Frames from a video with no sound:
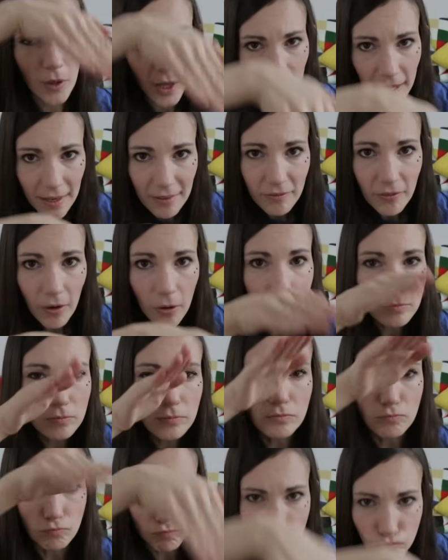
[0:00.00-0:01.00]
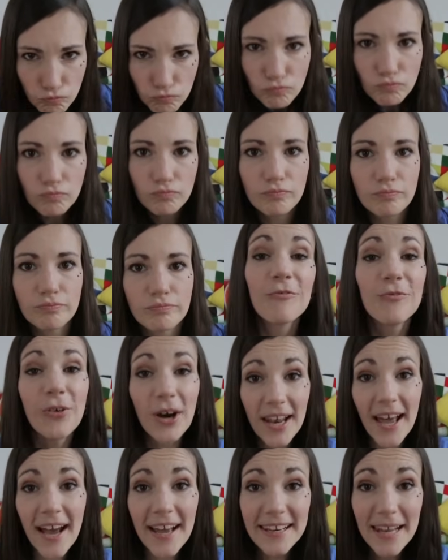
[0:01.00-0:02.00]
Éléphant.
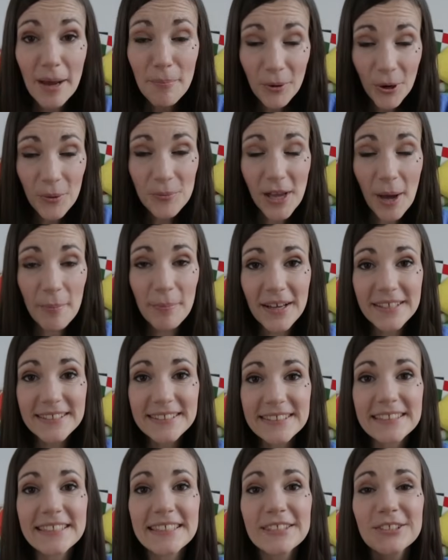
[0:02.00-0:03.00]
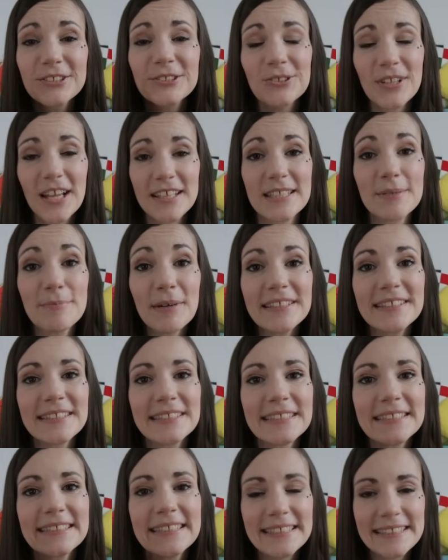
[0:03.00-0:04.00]
Voilà, la première partie sur la
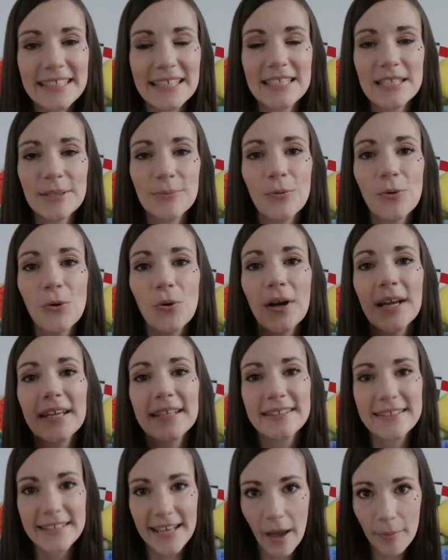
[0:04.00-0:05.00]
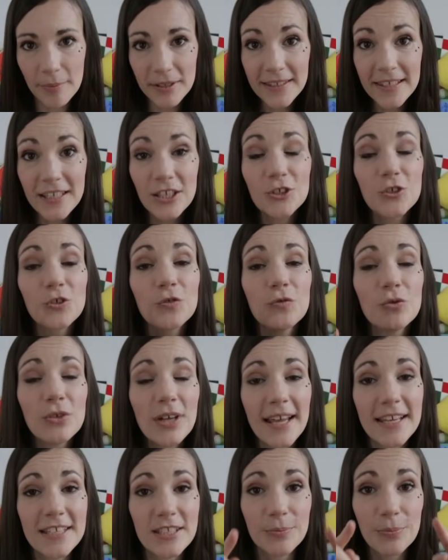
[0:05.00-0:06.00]
thématique des animaux est terminée. Je vous
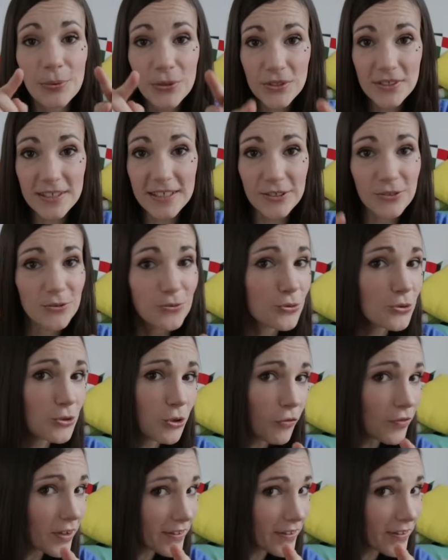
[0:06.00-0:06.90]
laisse bosser tout ce qu'on